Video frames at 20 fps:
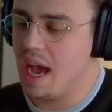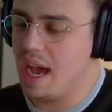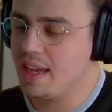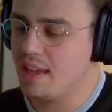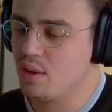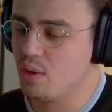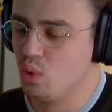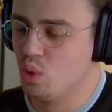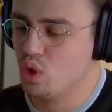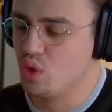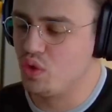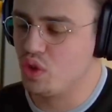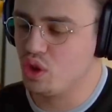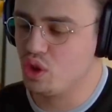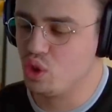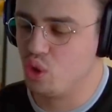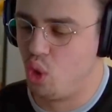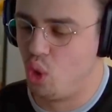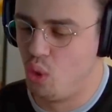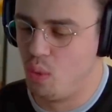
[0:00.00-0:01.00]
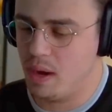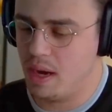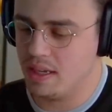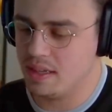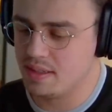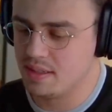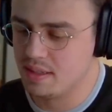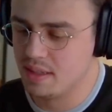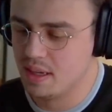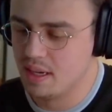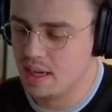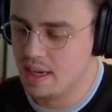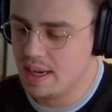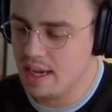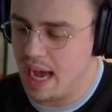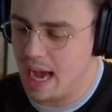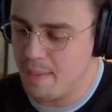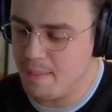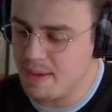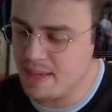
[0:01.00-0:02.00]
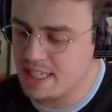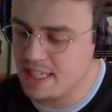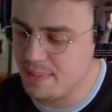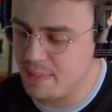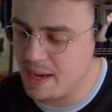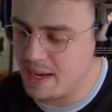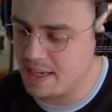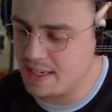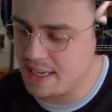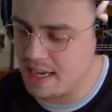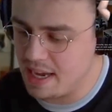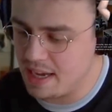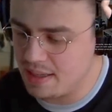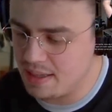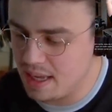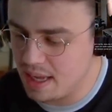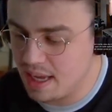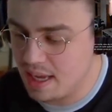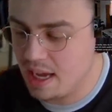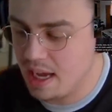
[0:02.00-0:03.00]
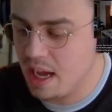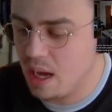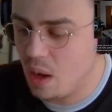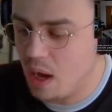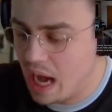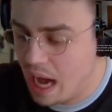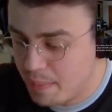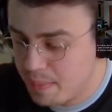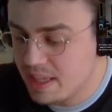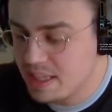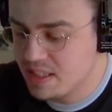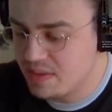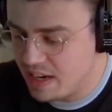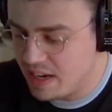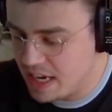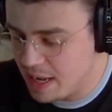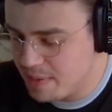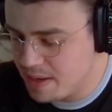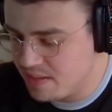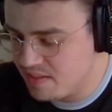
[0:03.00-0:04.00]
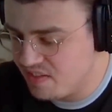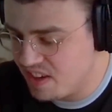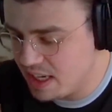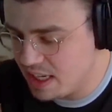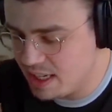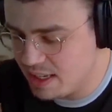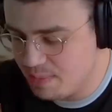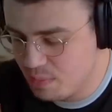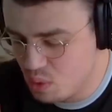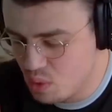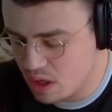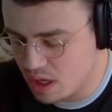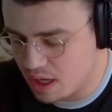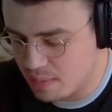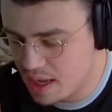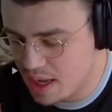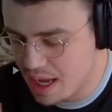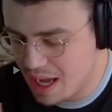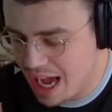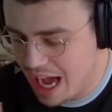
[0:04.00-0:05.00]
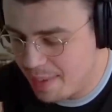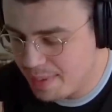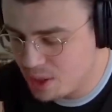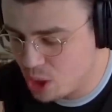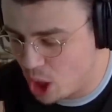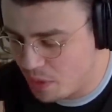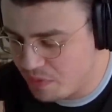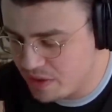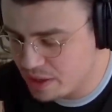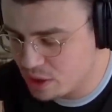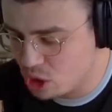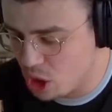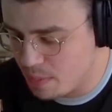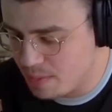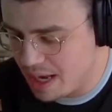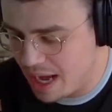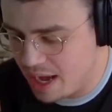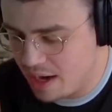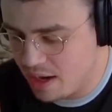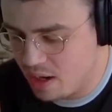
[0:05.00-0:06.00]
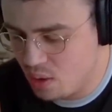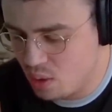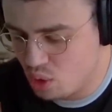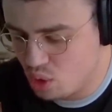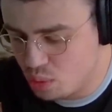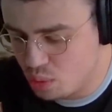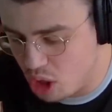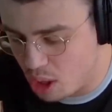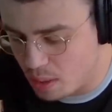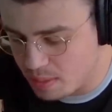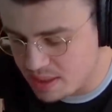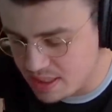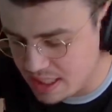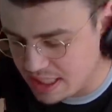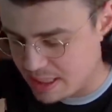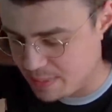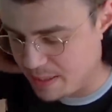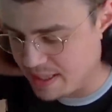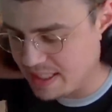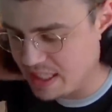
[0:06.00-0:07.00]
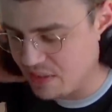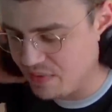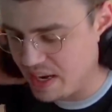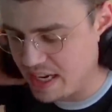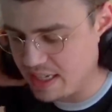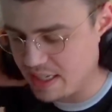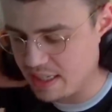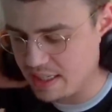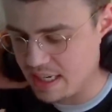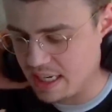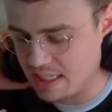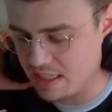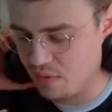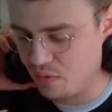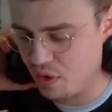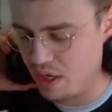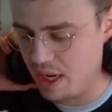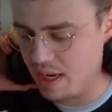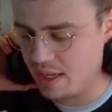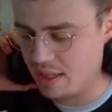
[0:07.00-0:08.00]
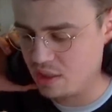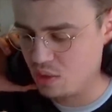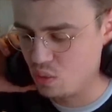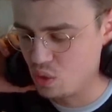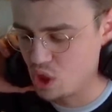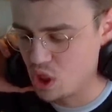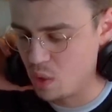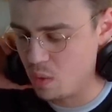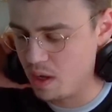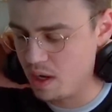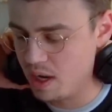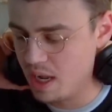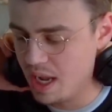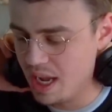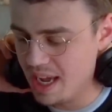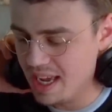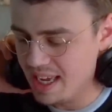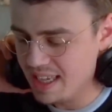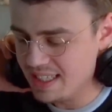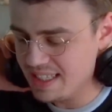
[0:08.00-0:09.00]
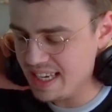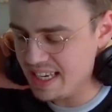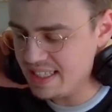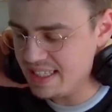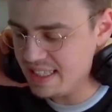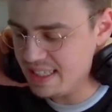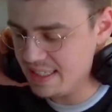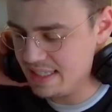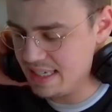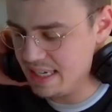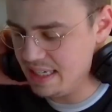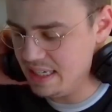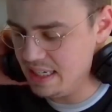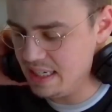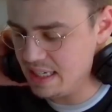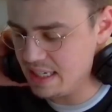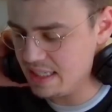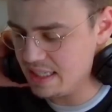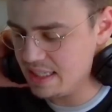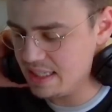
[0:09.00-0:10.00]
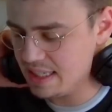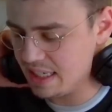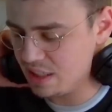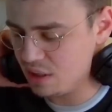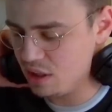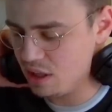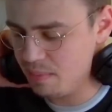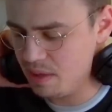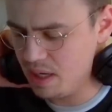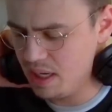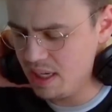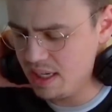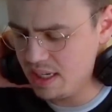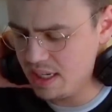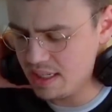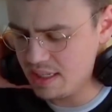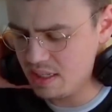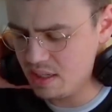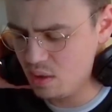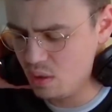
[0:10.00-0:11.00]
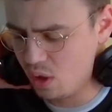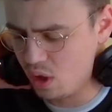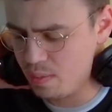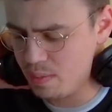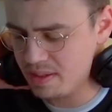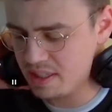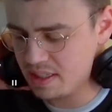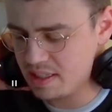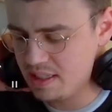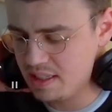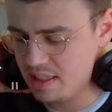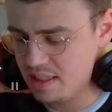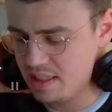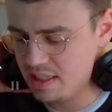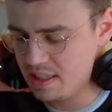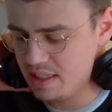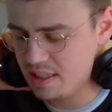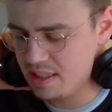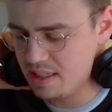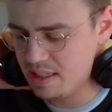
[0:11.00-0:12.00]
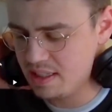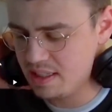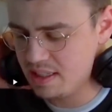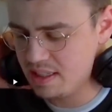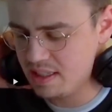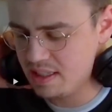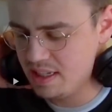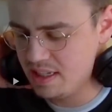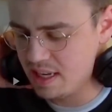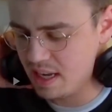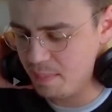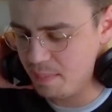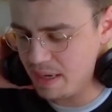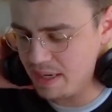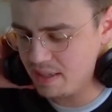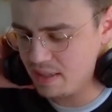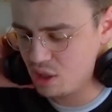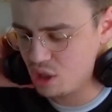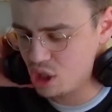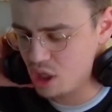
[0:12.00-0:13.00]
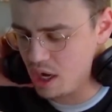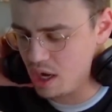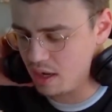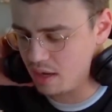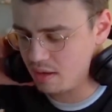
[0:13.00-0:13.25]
Gruß von Thomas. Hab mir zwar Löscht gedacht, äh, hab mir zwar damit wenig ich Mühe merke. gemacht, aber ich hoffe, es kommt an und du bekommst nicht 20 weitere Tassen von anderen Zuschauern. 60 Zentiliter sind 600 Milliliter, sind 0,6 Liter. Ja, Mathe ist stark.